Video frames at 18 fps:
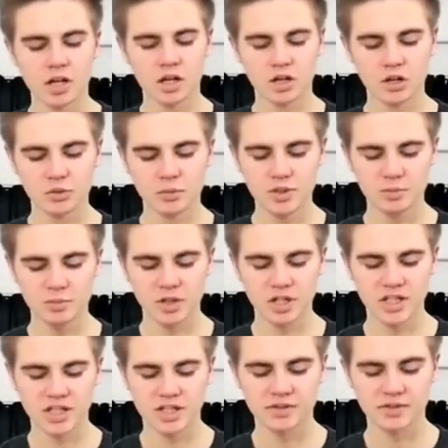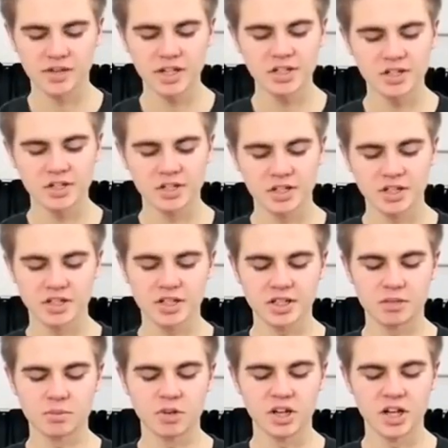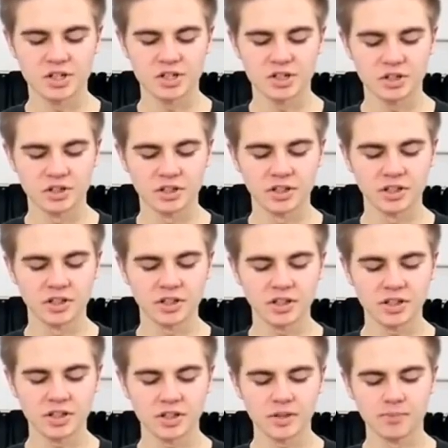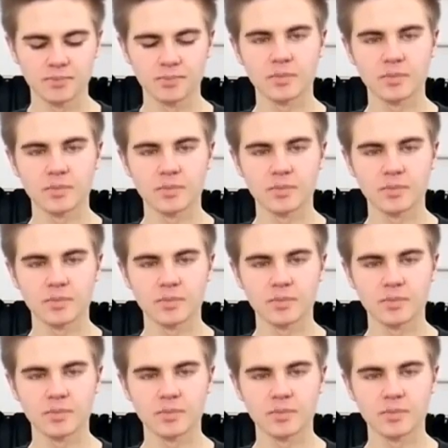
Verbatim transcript: Lubisz pokazywać, że jesteś bogatszy od innych?